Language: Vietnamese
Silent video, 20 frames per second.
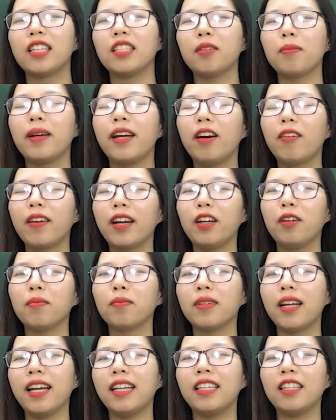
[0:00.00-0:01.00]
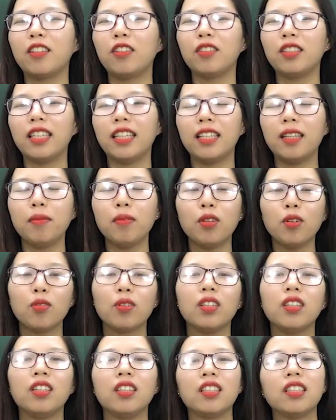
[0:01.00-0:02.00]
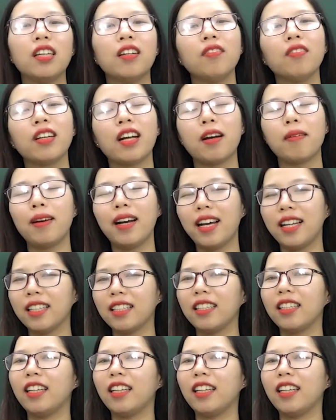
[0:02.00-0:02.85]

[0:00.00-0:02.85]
Trong bài học ngày hôm nay thì cô sẽ tiếp tục hướng dẫn với các bạn